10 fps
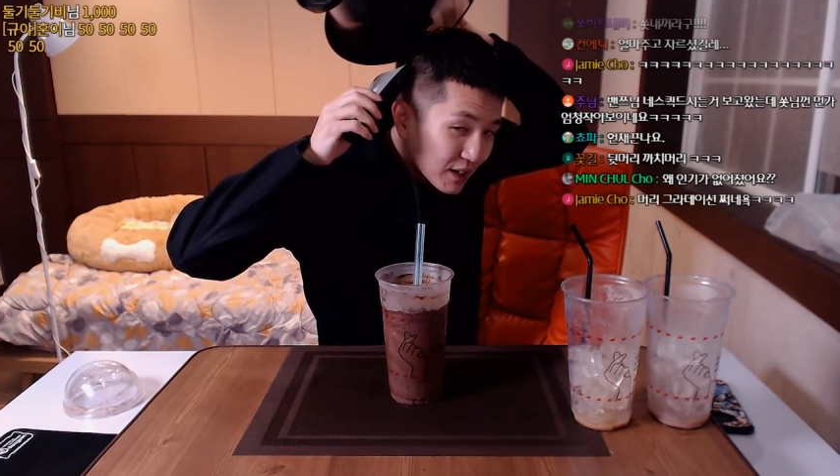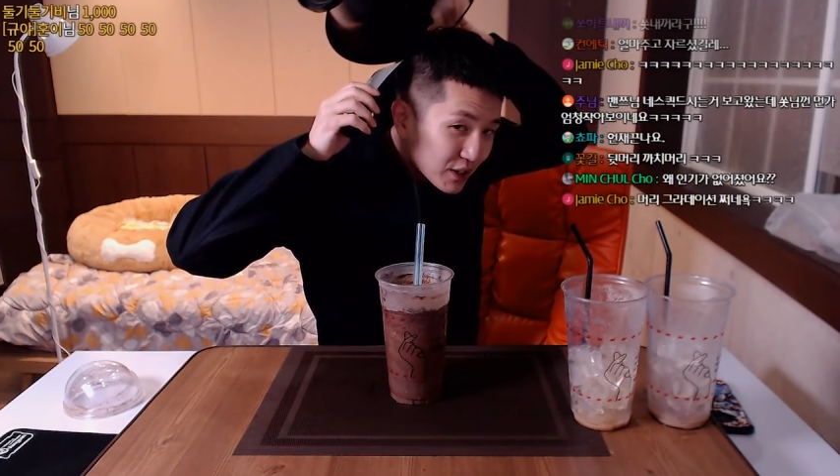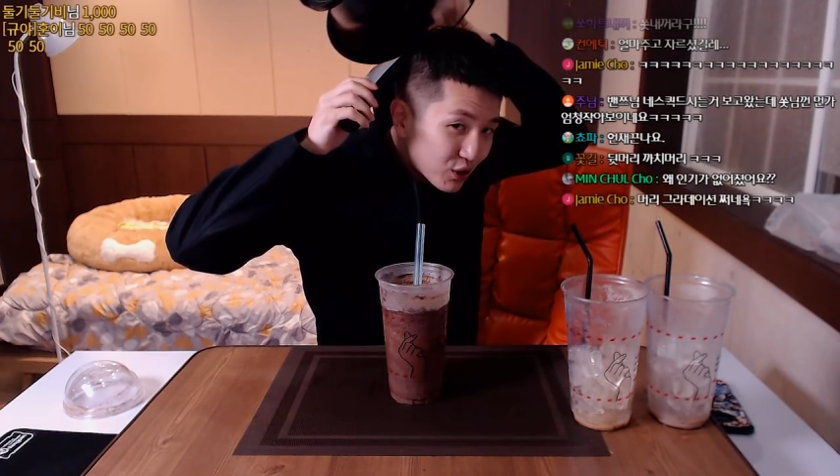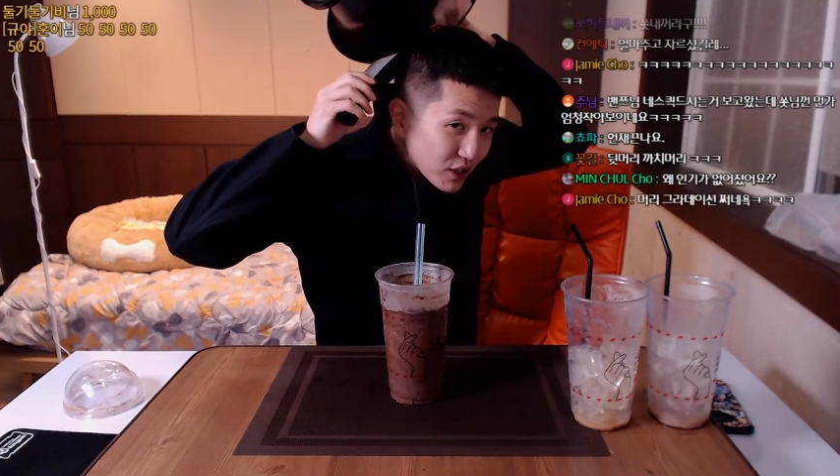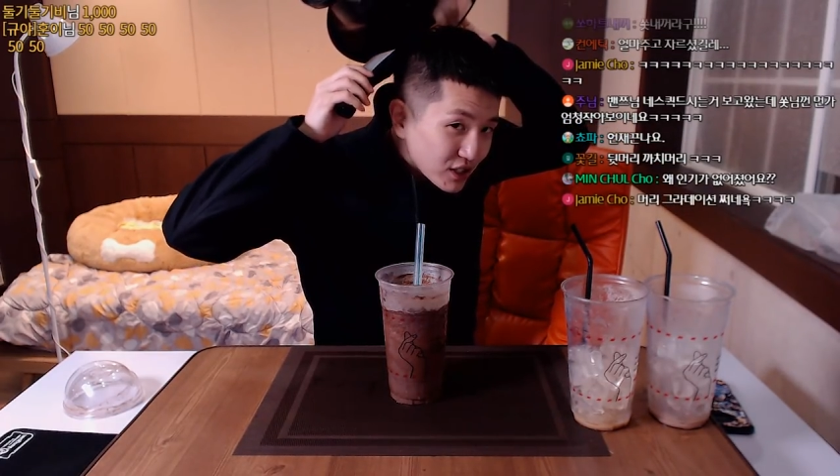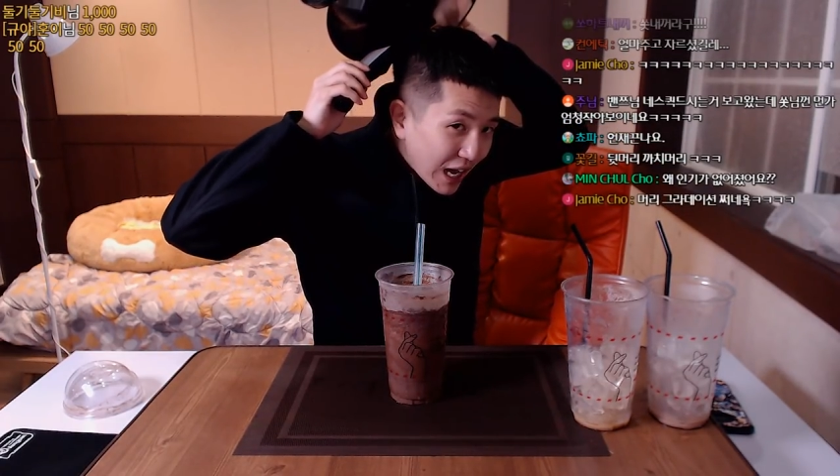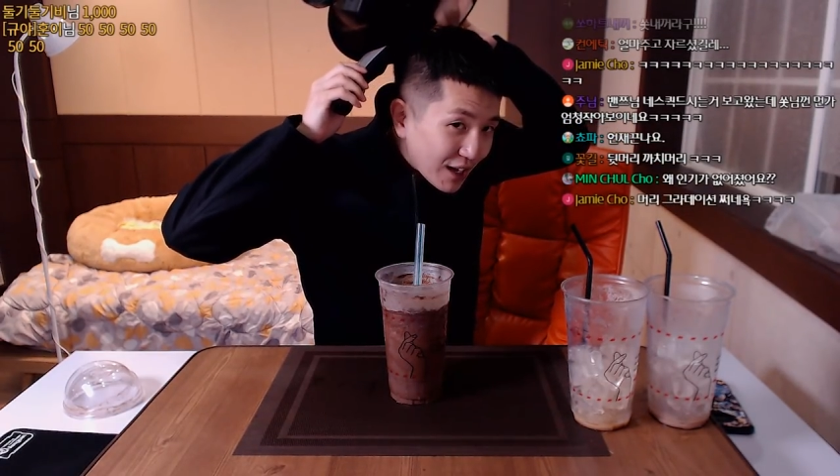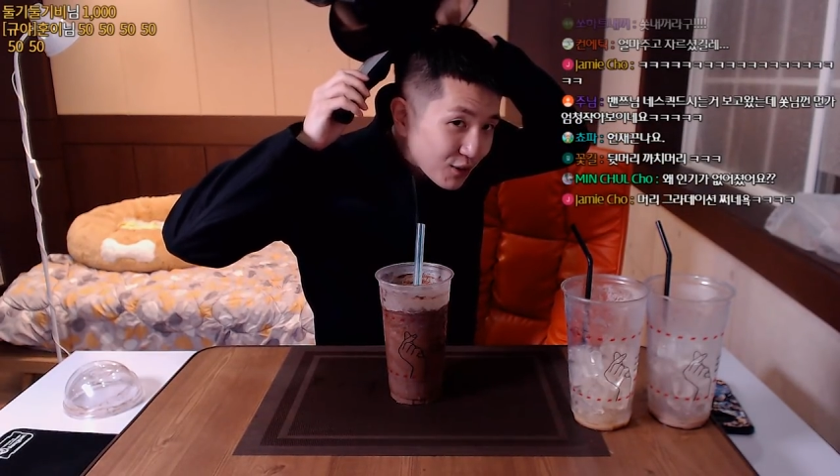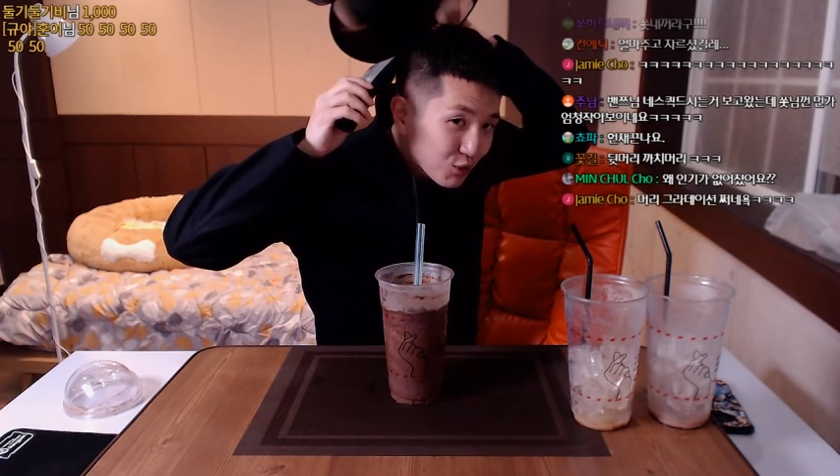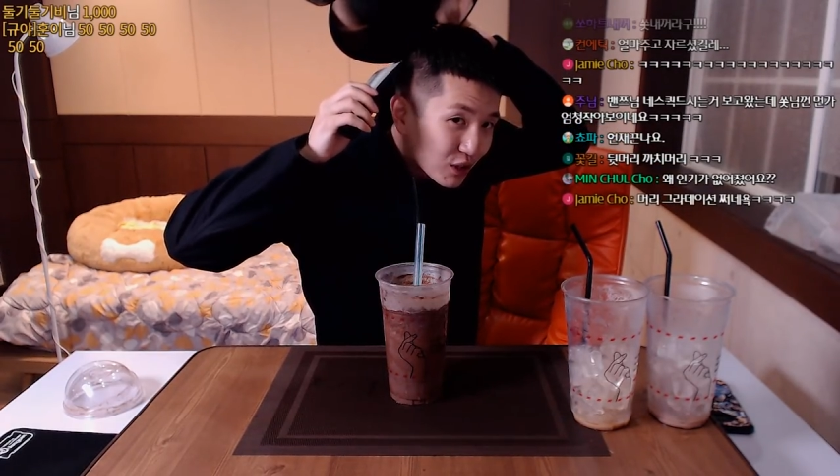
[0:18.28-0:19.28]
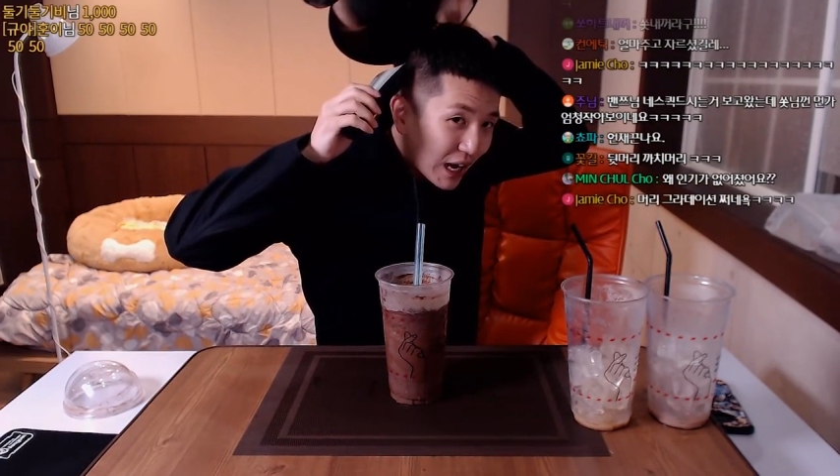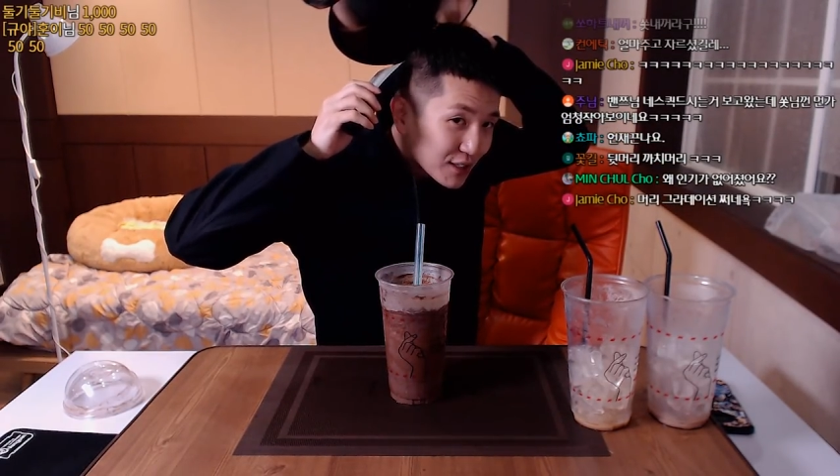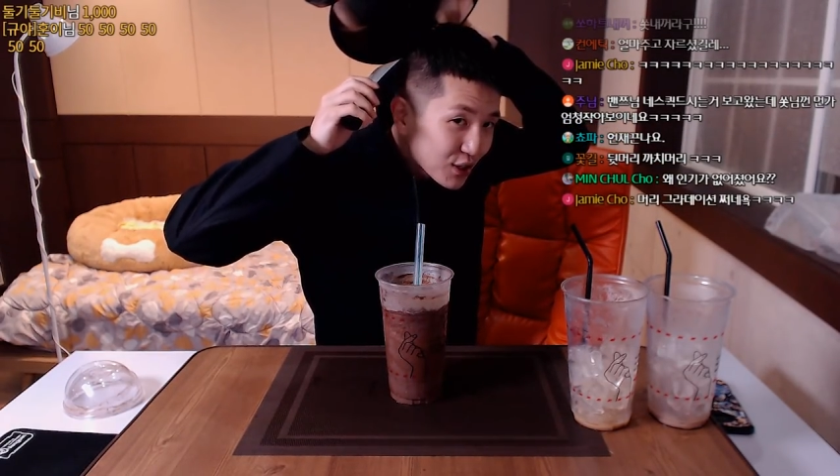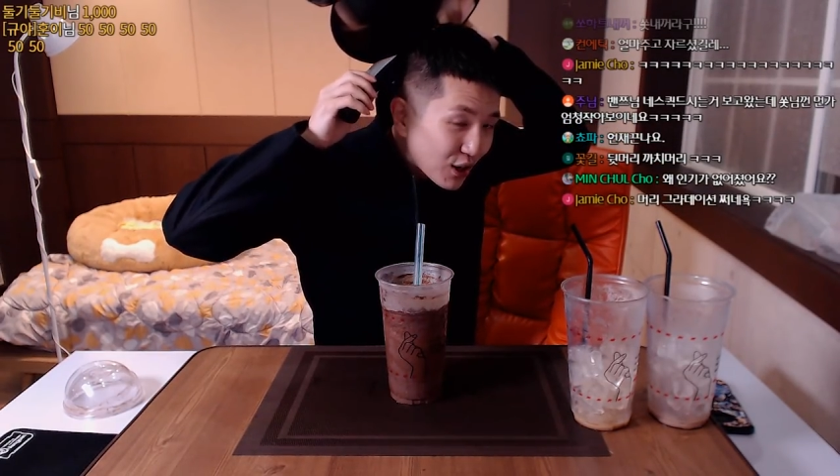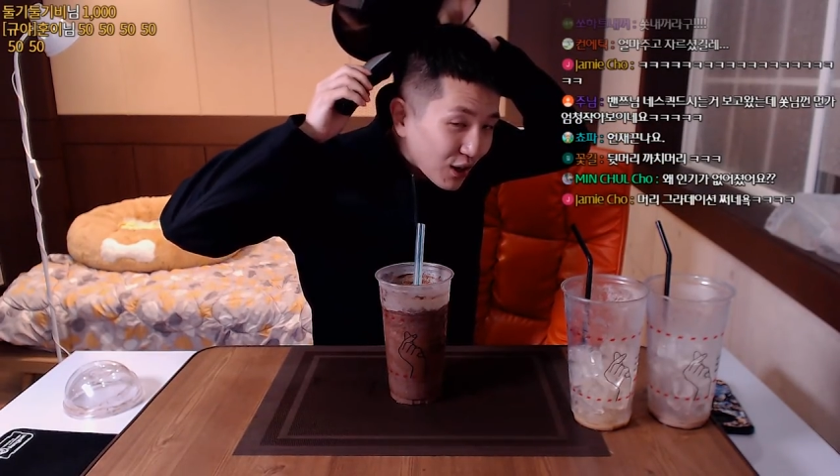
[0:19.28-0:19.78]
이렇게 자르고
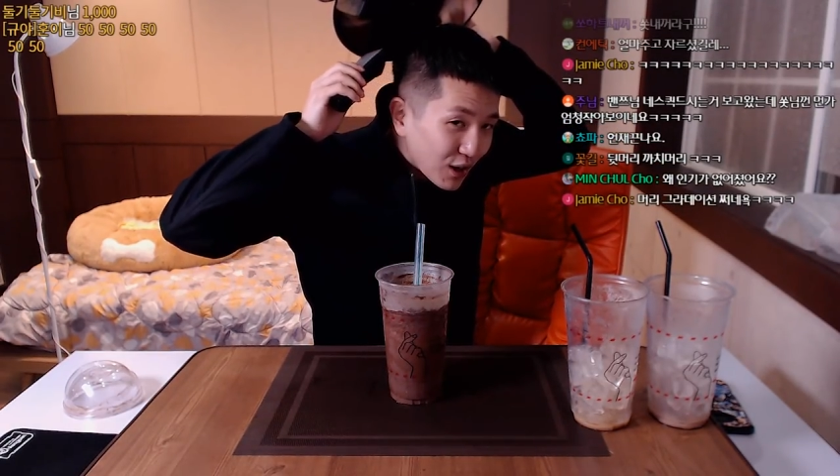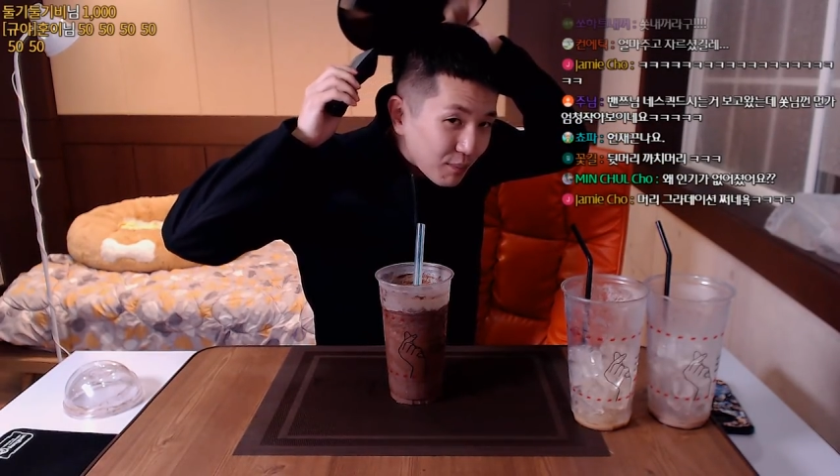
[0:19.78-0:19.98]
나서